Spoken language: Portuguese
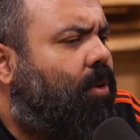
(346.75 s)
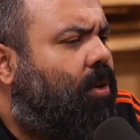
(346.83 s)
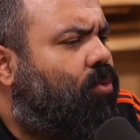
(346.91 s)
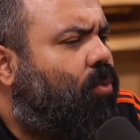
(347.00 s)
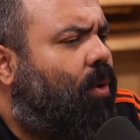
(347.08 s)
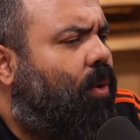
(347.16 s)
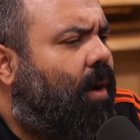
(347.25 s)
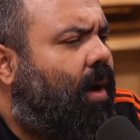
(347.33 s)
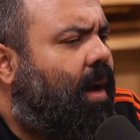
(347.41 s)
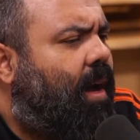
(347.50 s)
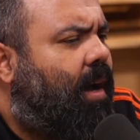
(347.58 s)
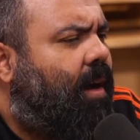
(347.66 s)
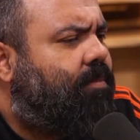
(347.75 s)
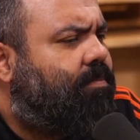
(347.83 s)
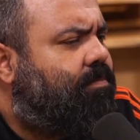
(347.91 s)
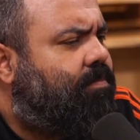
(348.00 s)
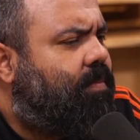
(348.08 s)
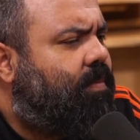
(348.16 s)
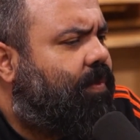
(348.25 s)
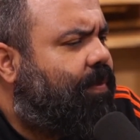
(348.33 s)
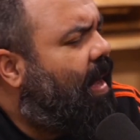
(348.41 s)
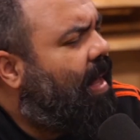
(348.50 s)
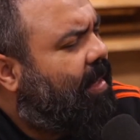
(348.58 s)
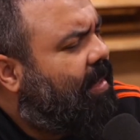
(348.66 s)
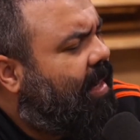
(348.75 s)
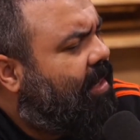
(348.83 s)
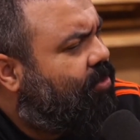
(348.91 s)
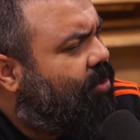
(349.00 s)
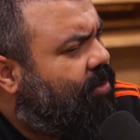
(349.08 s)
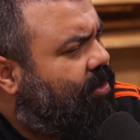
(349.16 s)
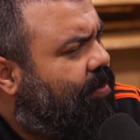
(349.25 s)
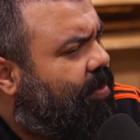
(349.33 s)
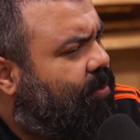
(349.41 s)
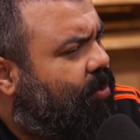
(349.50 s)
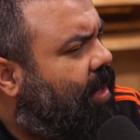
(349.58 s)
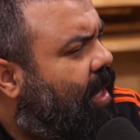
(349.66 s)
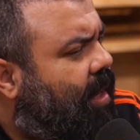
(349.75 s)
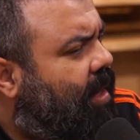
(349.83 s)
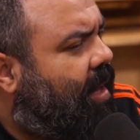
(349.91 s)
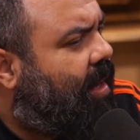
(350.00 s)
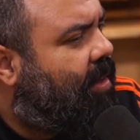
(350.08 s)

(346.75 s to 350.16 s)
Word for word: que tu é, fala que elas estão a teu favor? Que, que, que um elas...